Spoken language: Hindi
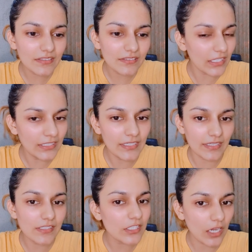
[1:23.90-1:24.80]
नहीं है
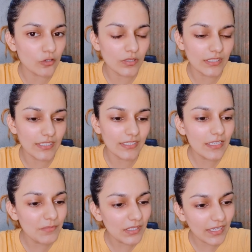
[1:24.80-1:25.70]
इंसानों के लिए नहीं
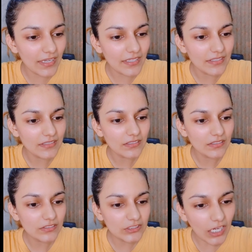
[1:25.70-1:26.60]
बल्कि
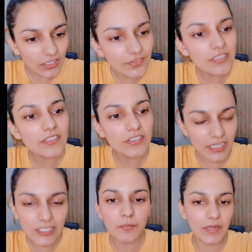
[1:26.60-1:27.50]
जानवर स्टेज
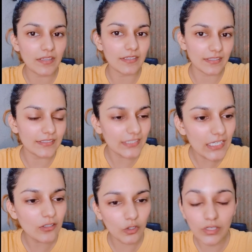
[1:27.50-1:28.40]
पे आ रहे हैं इतना
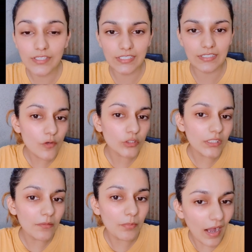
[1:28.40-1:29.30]
खुला सीन है वो
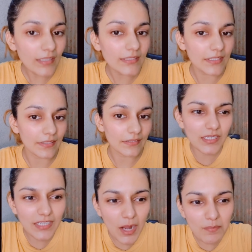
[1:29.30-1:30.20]
कुत्ता भाग रहा
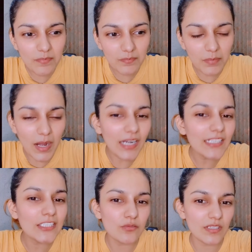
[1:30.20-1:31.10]
है अगर आप
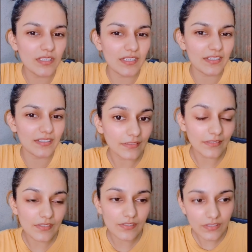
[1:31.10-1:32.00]
भाग क्यों नहीं रहे
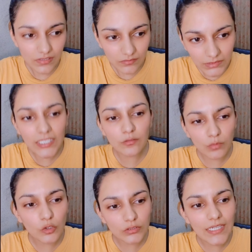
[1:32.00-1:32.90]

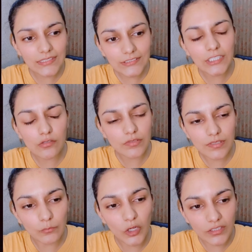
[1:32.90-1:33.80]
खड़ा हुआ कुत्ता इस
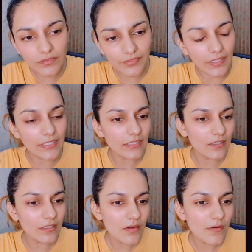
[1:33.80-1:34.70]
चलो सम वॉट
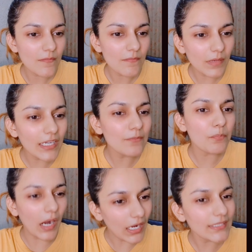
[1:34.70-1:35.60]
फाइन
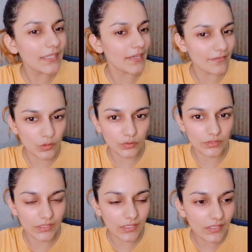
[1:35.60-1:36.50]
मगर भाग रहा है वो
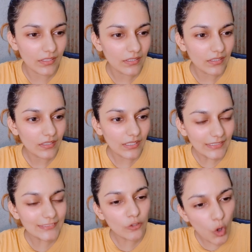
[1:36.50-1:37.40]
कुत्ता
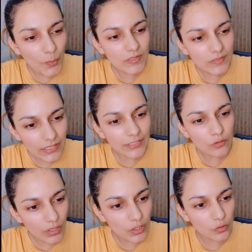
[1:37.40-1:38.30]
इट्स एन ओपन
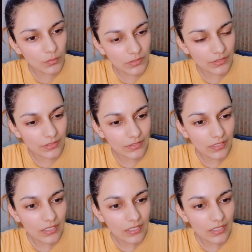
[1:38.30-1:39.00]
थ्रेट टू ह्यूमन